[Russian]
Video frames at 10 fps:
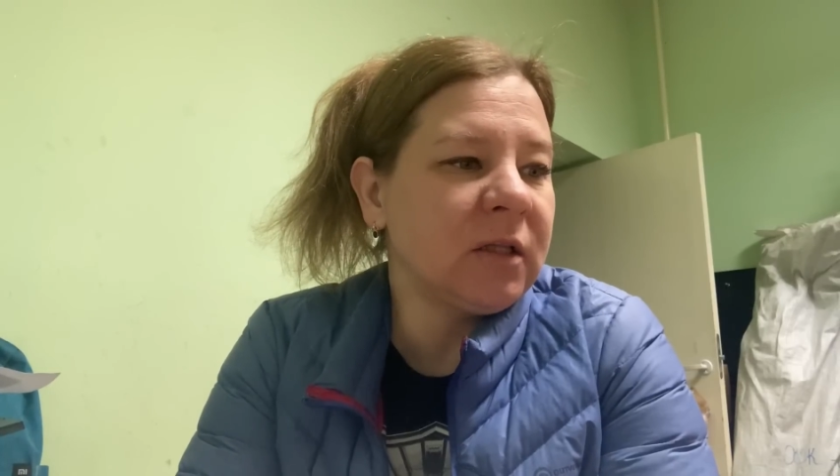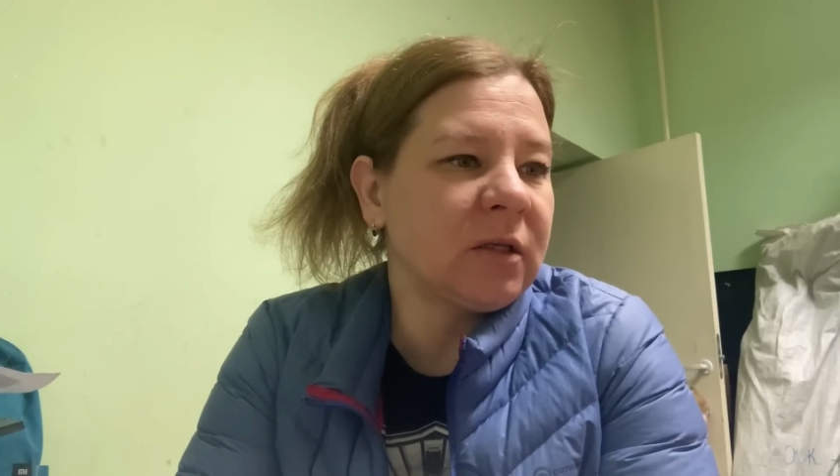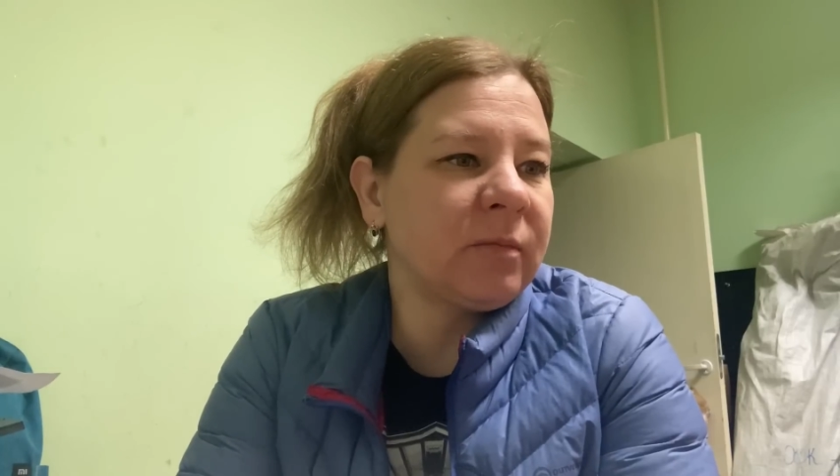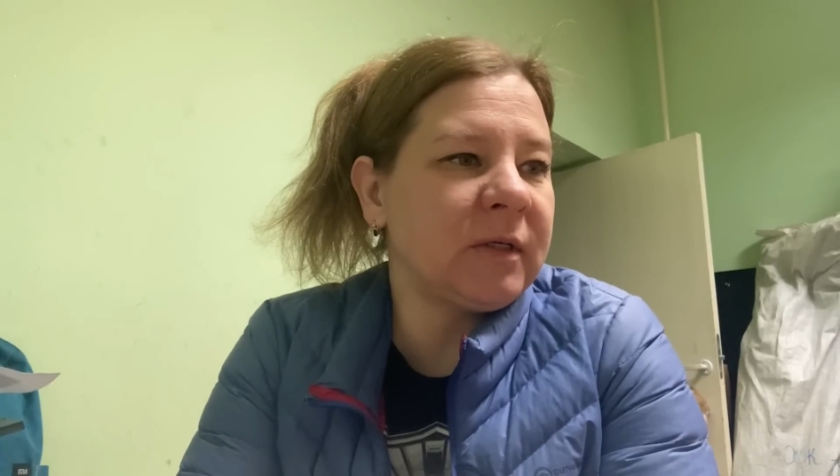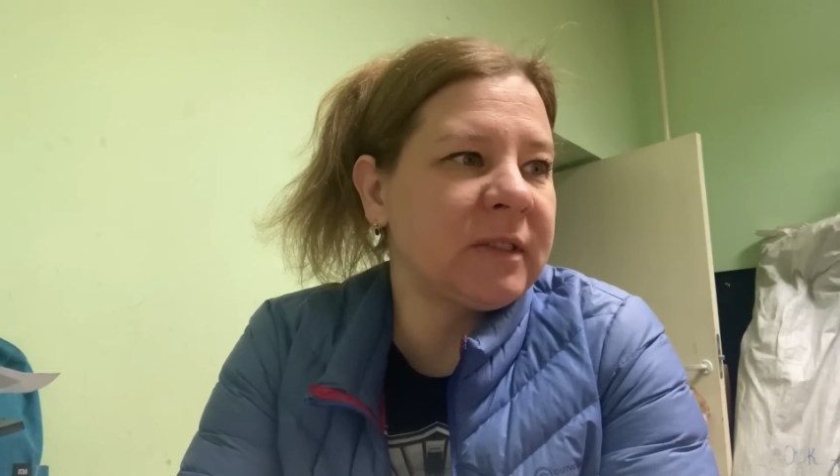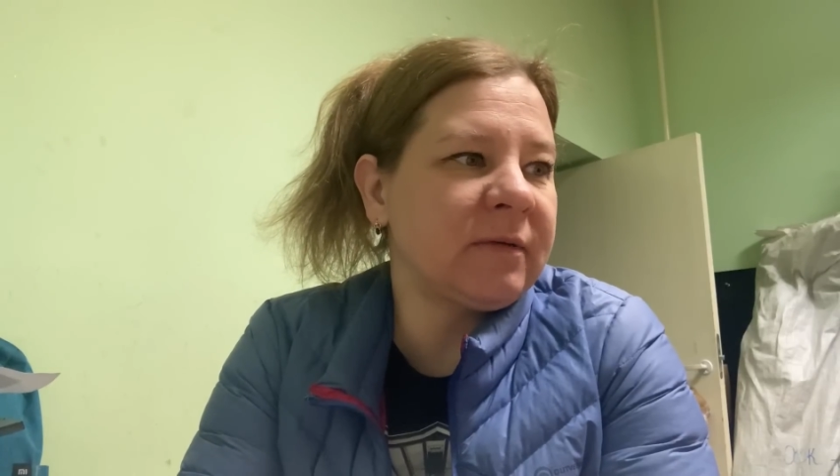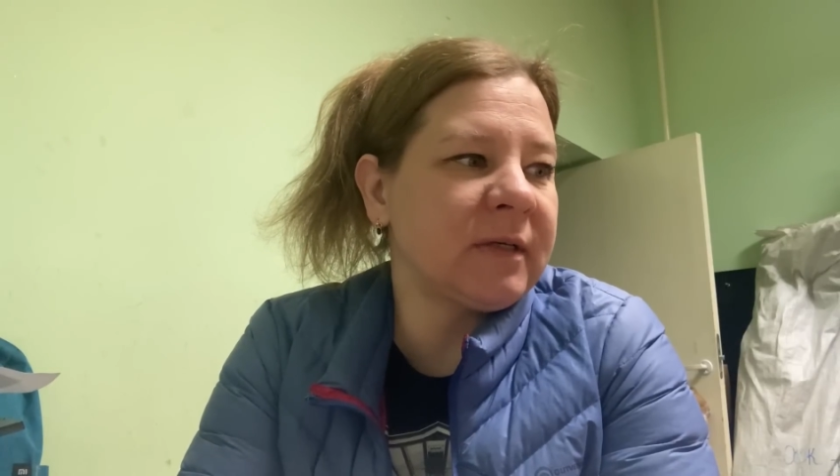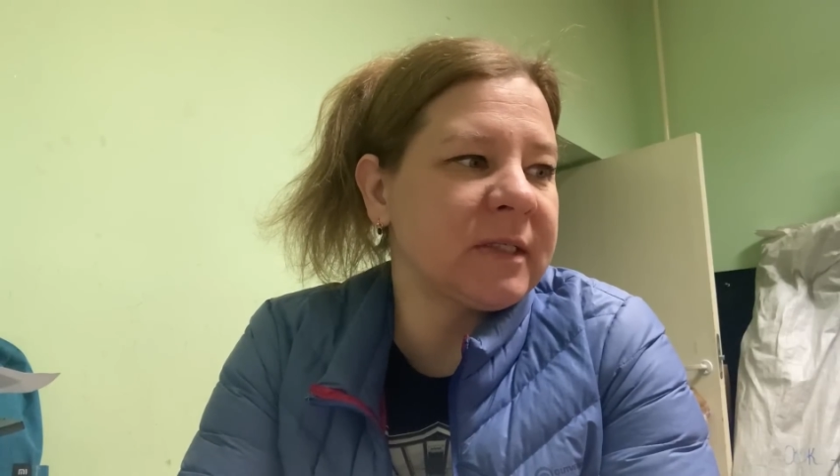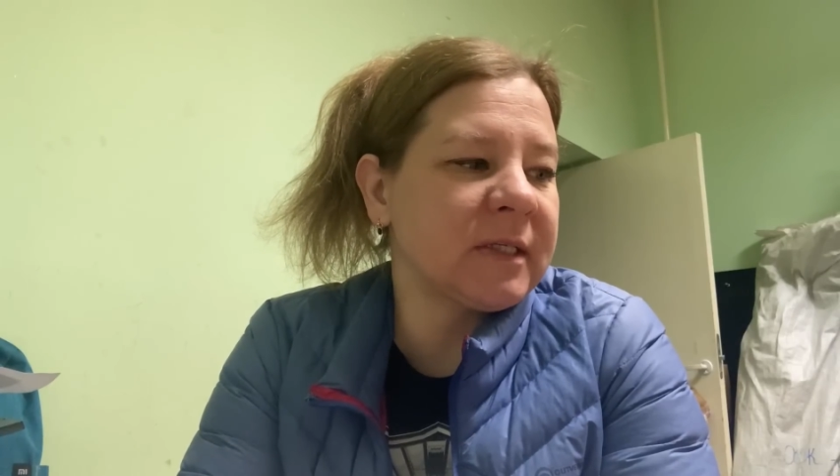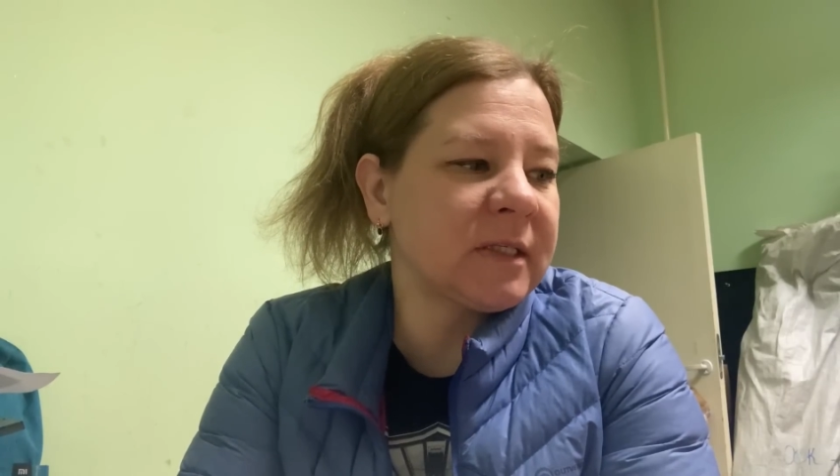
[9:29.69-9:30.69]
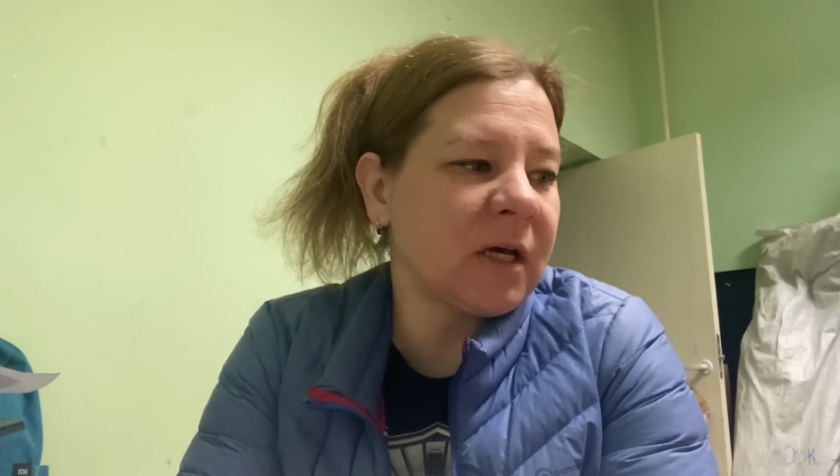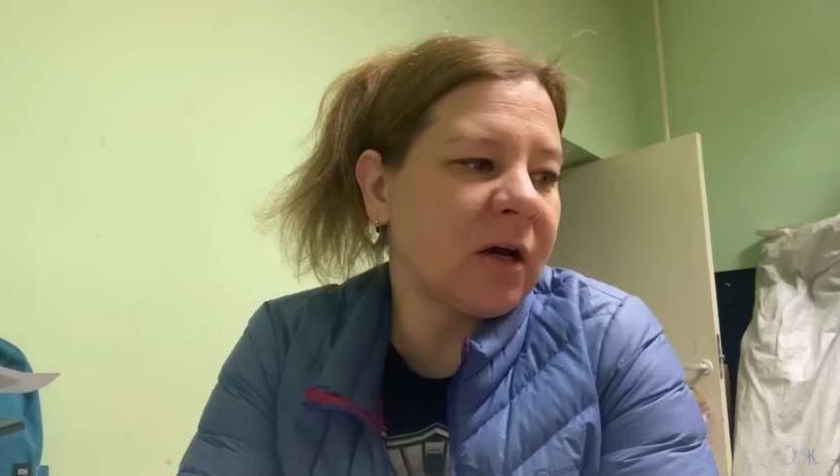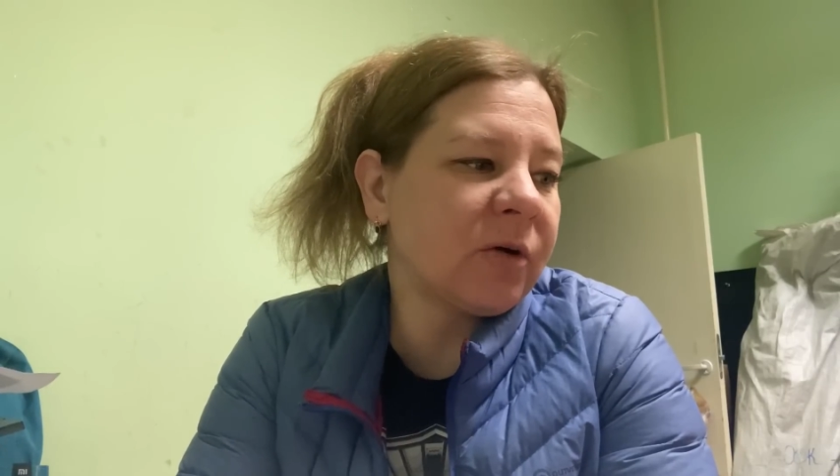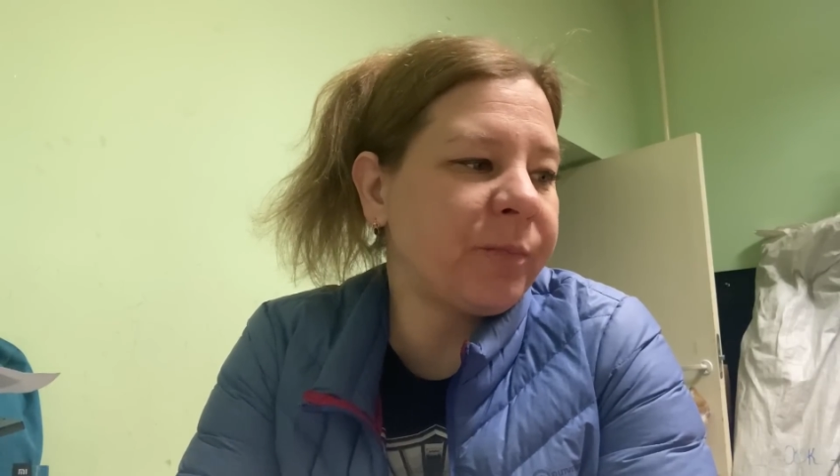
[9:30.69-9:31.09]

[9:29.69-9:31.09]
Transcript: нормализовался сахар.